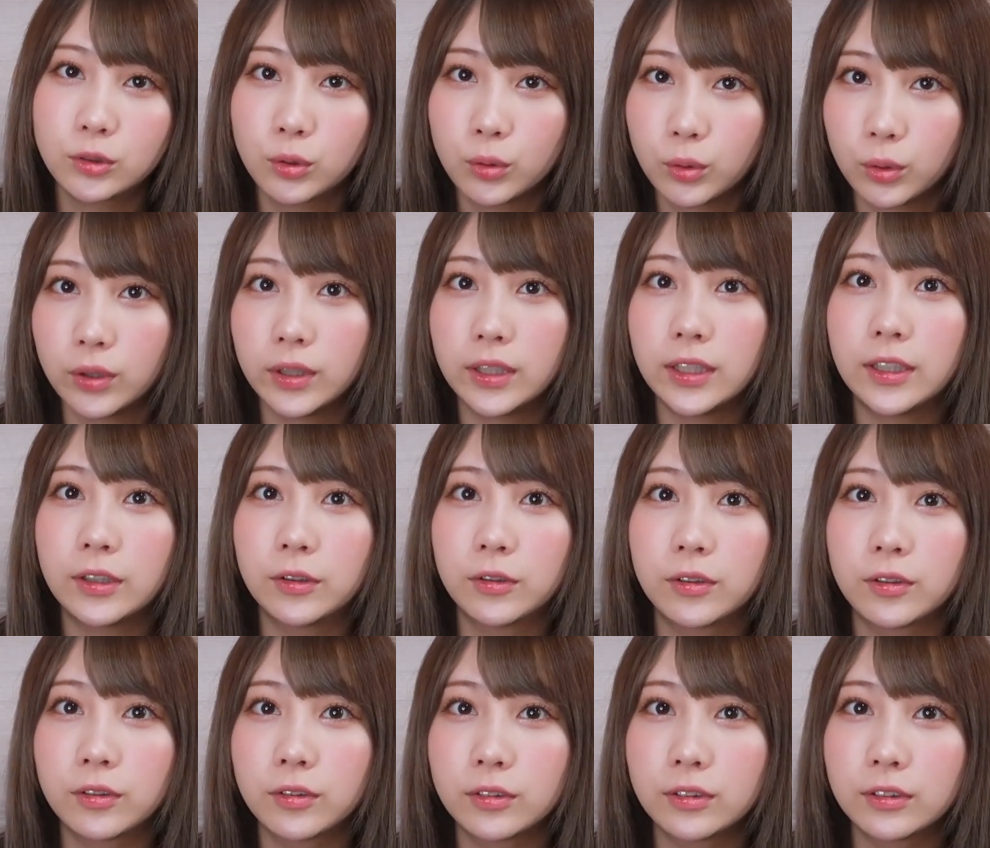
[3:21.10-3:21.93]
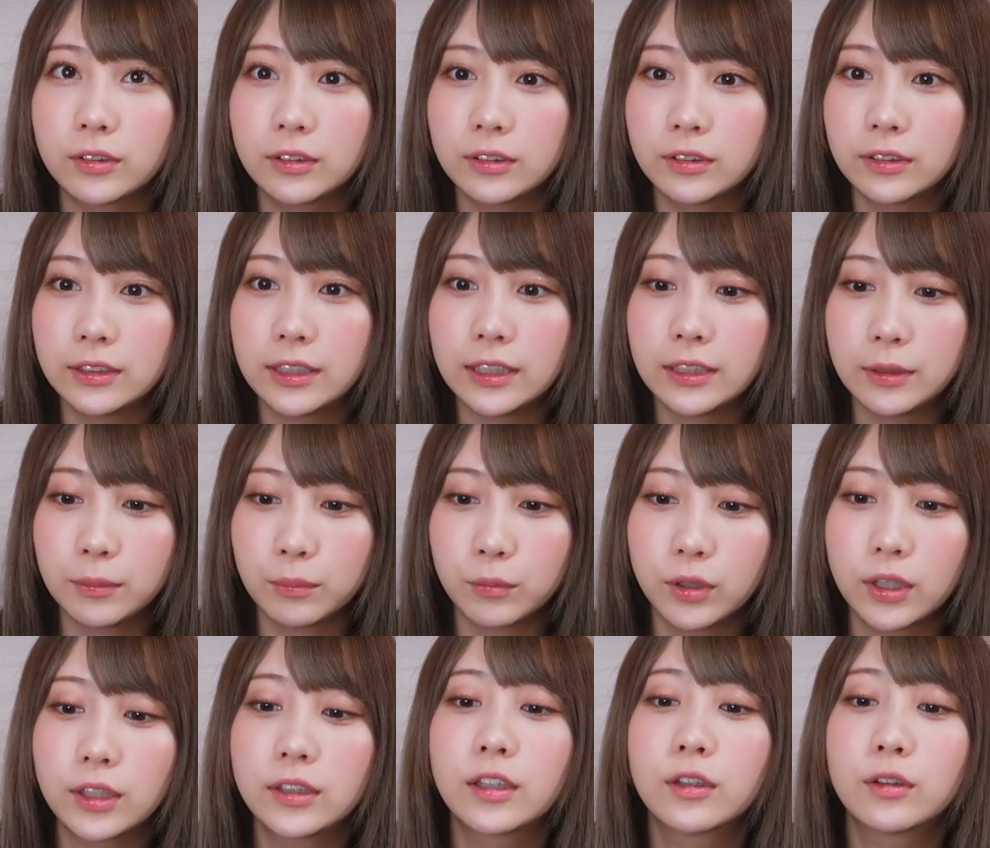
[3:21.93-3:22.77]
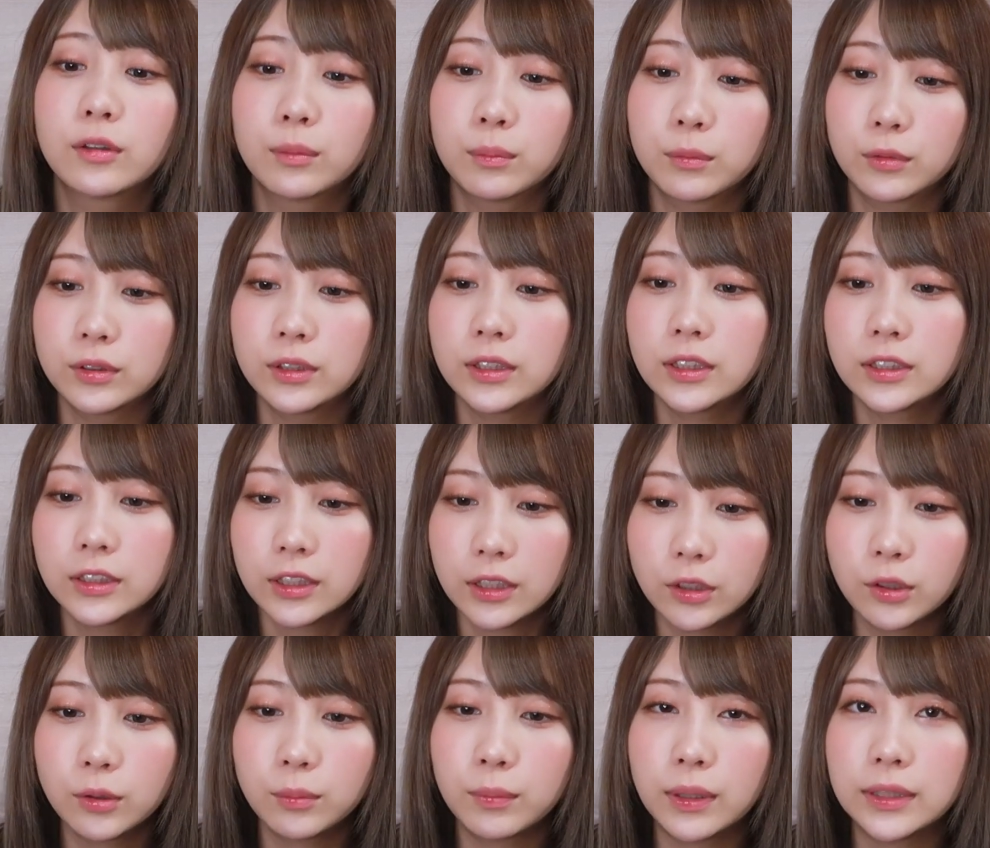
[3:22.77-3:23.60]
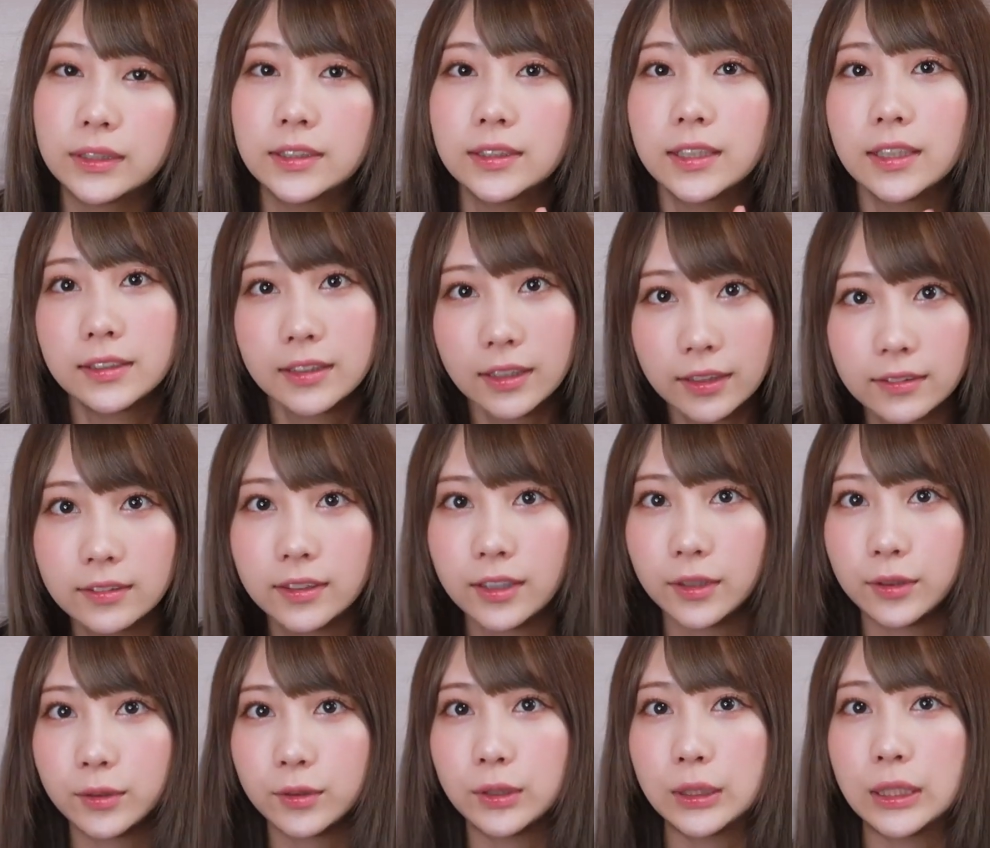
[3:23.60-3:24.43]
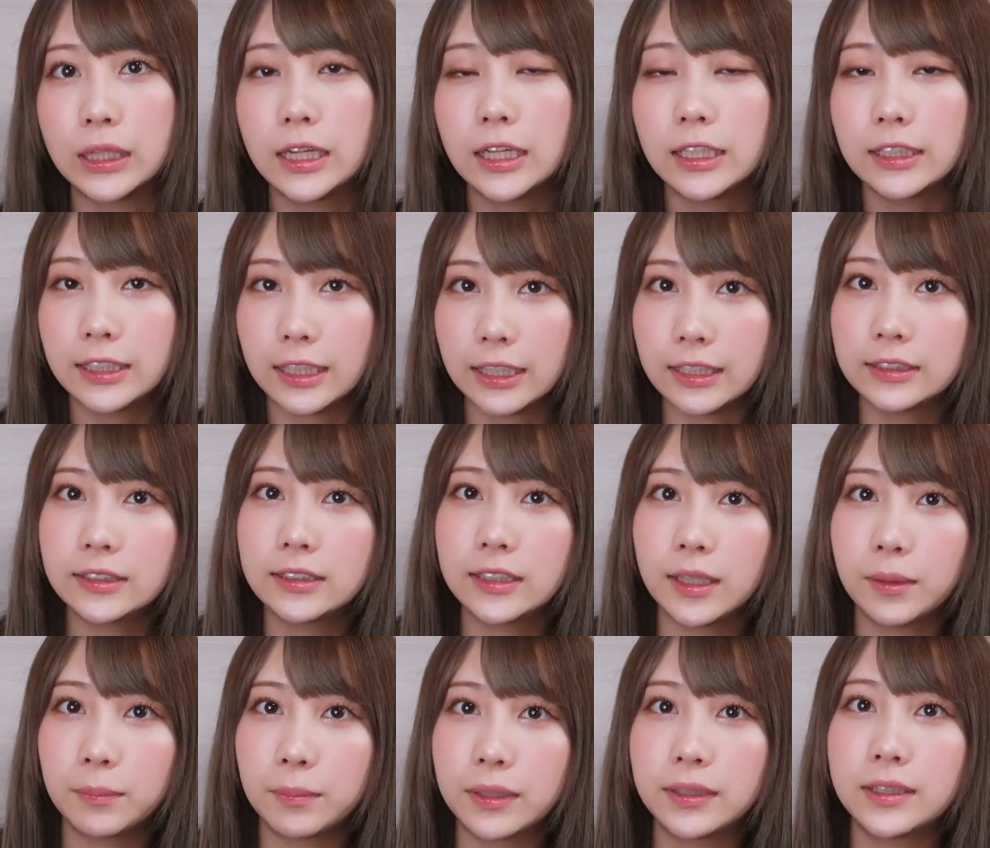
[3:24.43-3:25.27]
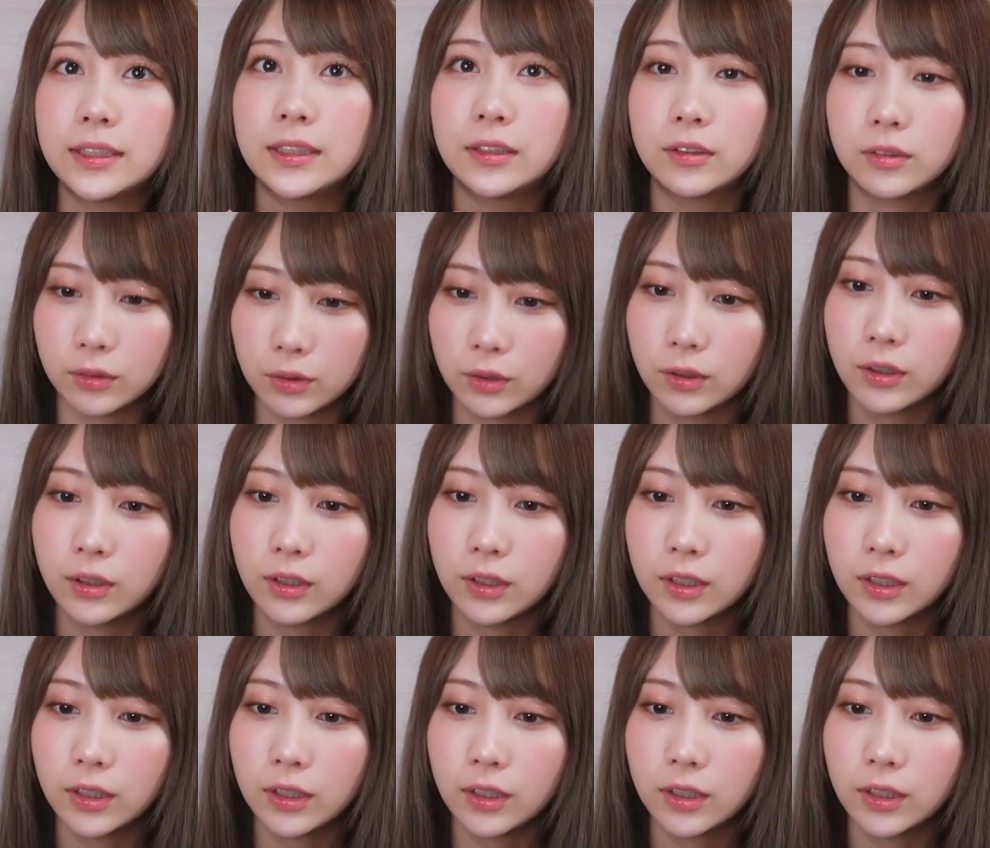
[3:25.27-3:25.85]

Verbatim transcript: 声を出てもらったと思うんですけど松田さんっていう男性バディの